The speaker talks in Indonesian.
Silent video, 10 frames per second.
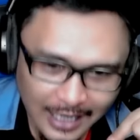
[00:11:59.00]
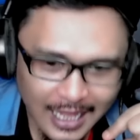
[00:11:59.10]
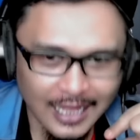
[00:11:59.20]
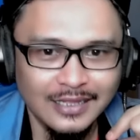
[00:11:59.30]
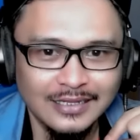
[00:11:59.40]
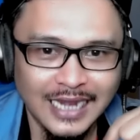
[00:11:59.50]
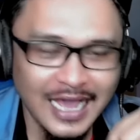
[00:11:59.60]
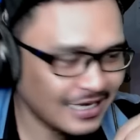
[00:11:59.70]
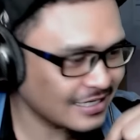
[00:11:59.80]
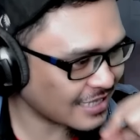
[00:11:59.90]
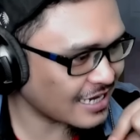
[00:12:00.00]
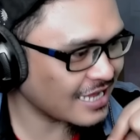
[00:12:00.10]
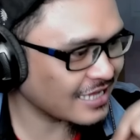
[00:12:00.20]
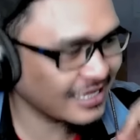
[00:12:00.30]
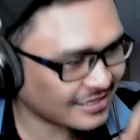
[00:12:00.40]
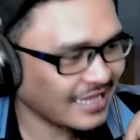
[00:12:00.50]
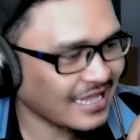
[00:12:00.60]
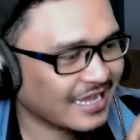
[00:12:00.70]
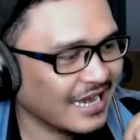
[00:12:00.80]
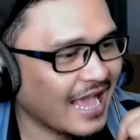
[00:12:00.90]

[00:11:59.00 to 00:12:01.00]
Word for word: gelak dan sekarang kita yang